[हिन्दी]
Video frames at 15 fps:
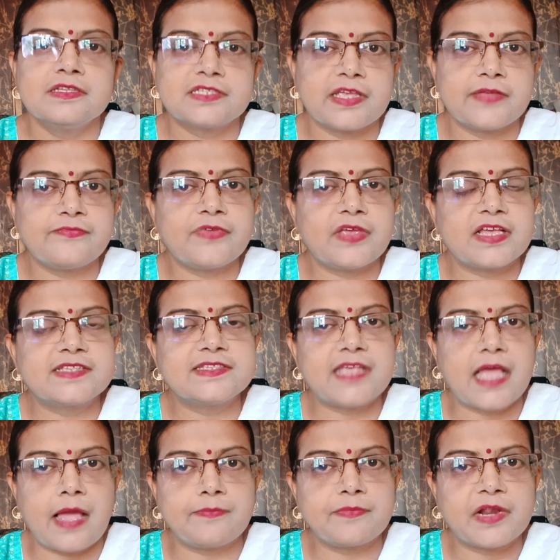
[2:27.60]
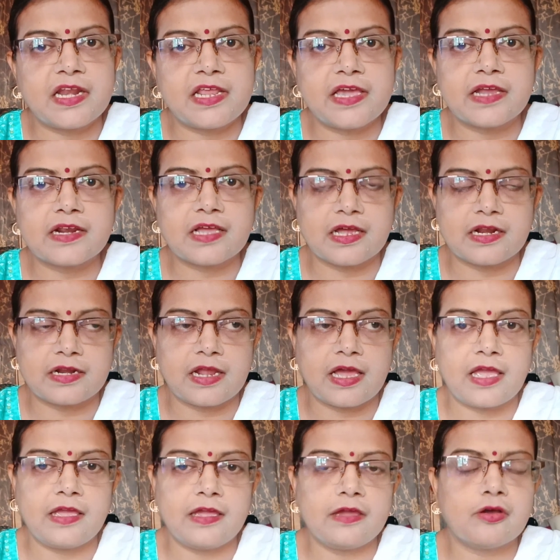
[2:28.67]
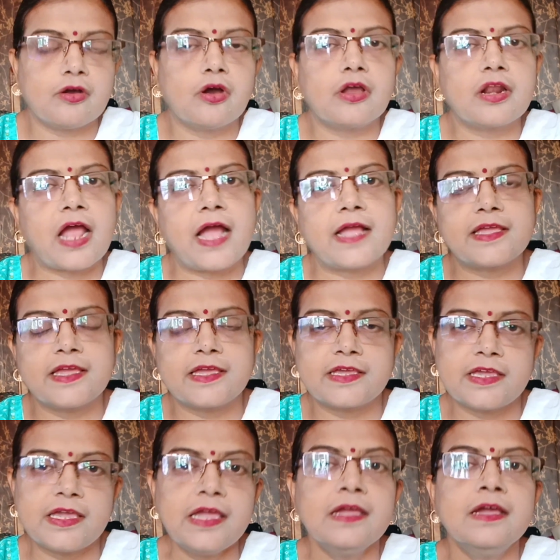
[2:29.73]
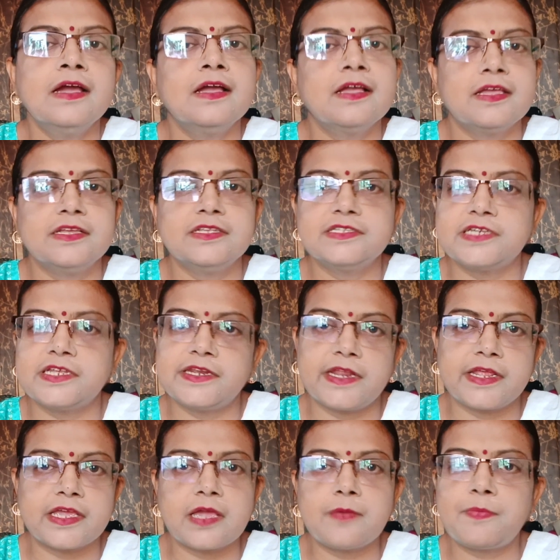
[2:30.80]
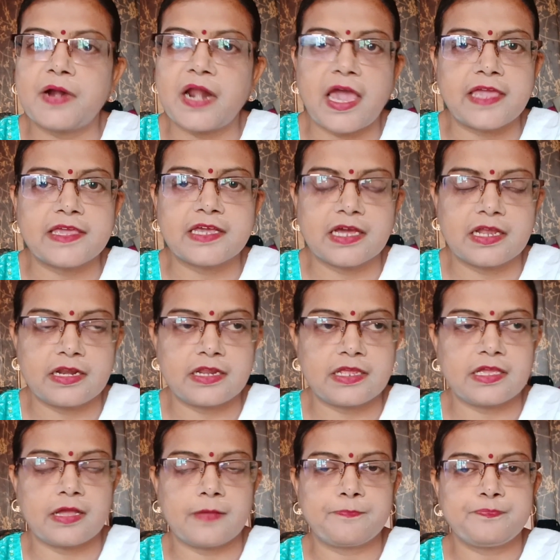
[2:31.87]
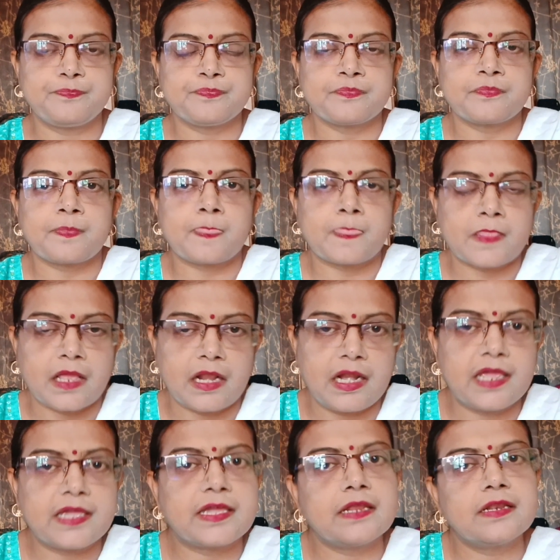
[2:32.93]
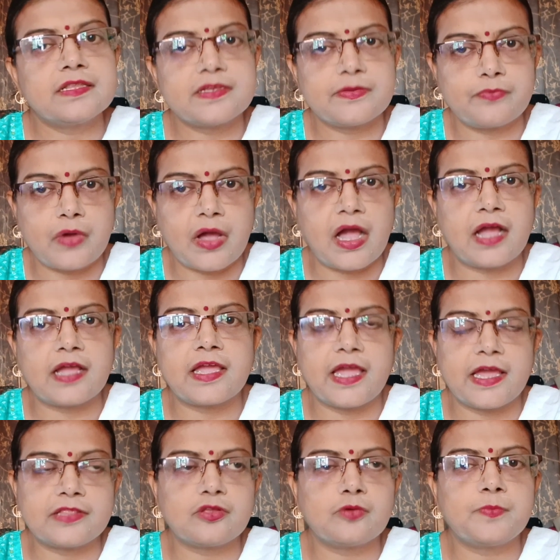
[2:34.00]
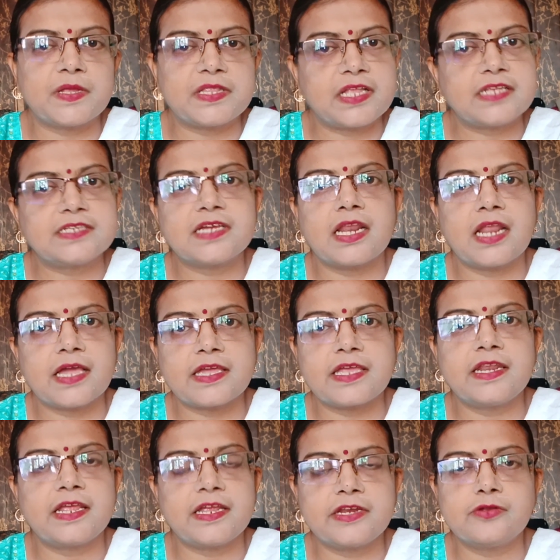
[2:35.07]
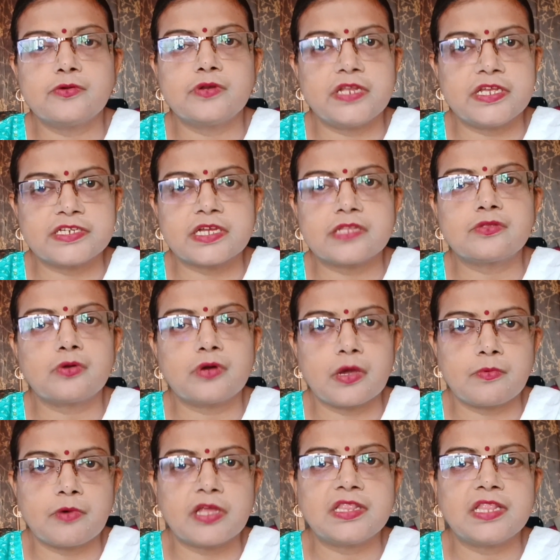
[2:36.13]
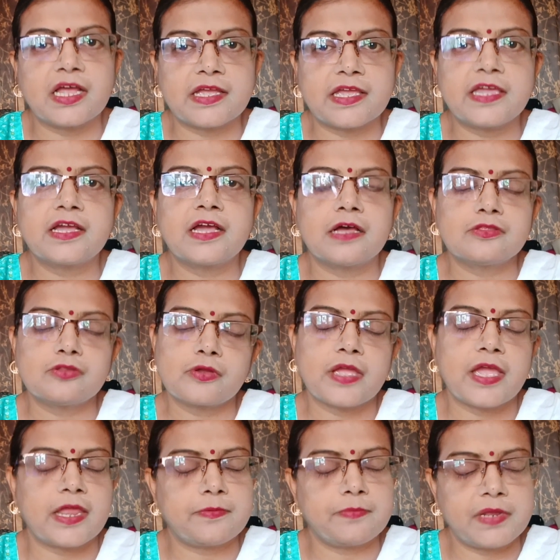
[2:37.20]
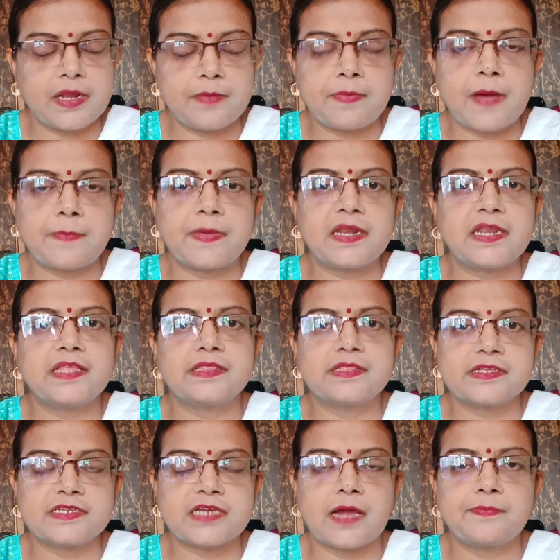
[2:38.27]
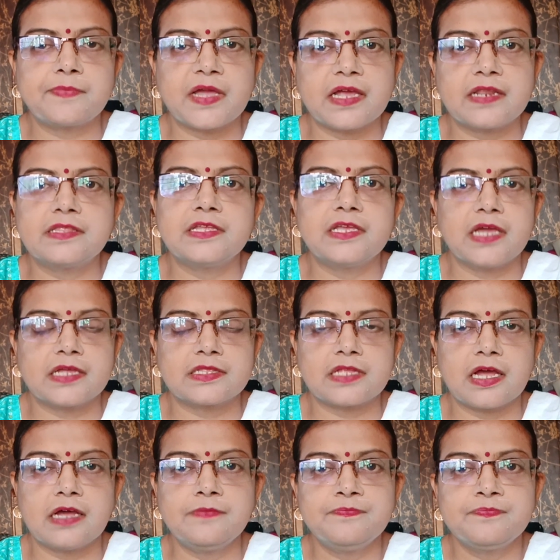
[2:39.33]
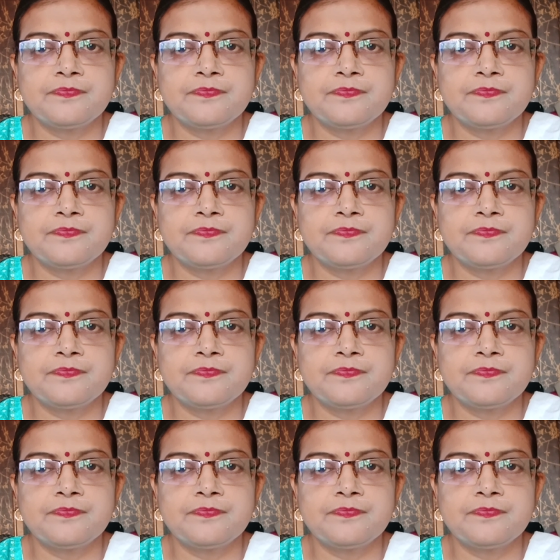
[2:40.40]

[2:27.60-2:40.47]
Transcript: सिर्फ एग्ज़ाम क्लियर करना है और आगे की इंजीनियरिंग की पढ़ाई करनी है लेकिन जब वहाँ गए तो पता चला कि नहीं डोनेशन थोड़ा बहुत लगेगा तो खैर मेरे पापा ने इंतज़ाम कर दिया था